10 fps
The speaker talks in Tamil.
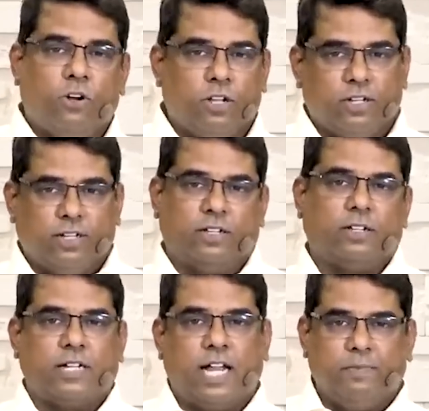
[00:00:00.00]
ஒரு ஒரு
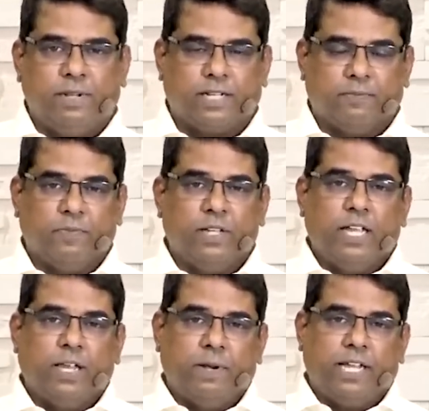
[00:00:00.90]
காலம் இருக்குது
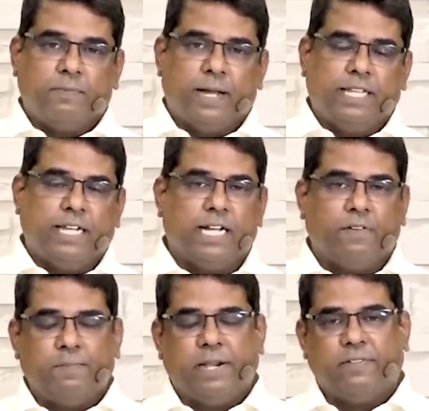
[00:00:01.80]
இப்போ நீங்கள் பார்த்தீங்கன்னா
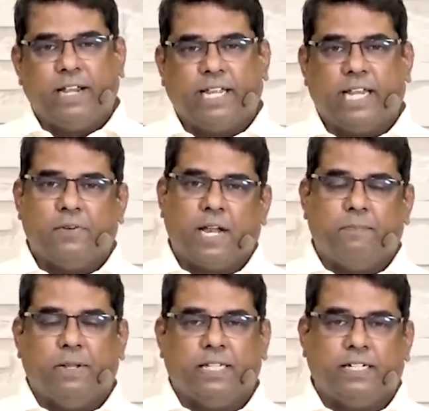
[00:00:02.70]
கவர்மெண்ட் வேலைக்கெல்லாம் ஒரு
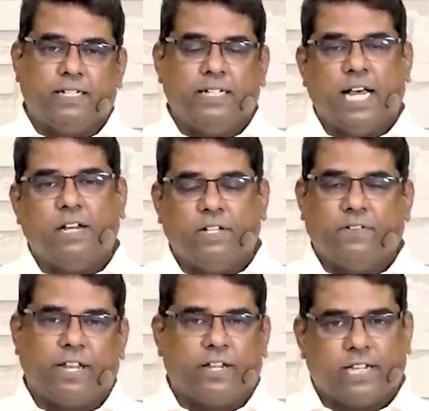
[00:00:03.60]
ஐம்பத்தெட்டு
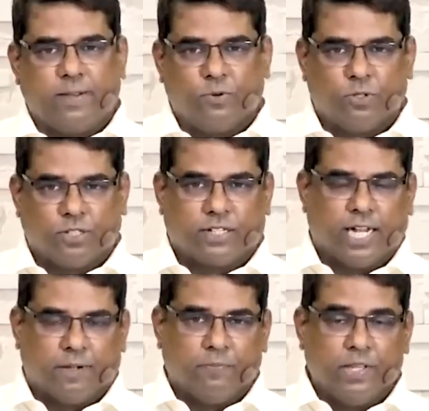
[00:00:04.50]
அறுபது வரைக்கும் டைம்
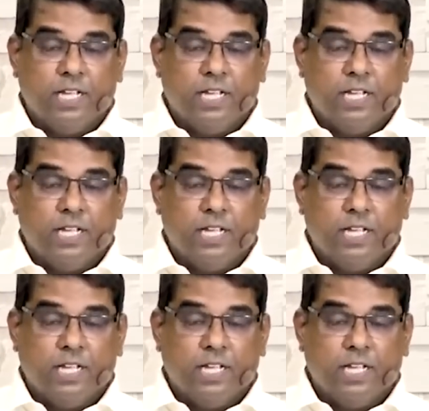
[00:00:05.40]
கொடுத்துருக்குறாங்க